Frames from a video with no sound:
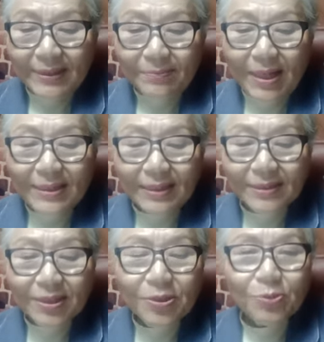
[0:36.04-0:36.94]
만약
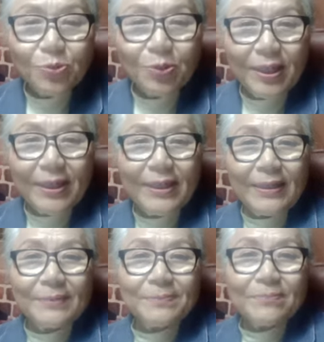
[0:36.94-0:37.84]
성경
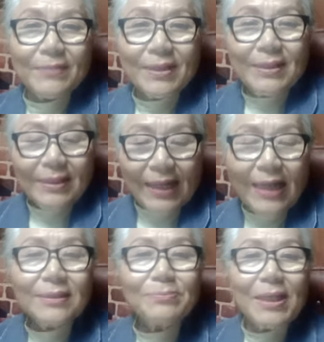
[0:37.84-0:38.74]
속에
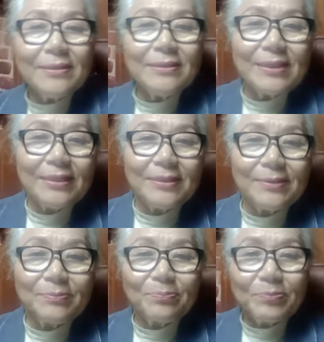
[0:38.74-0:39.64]
가늠하는 자를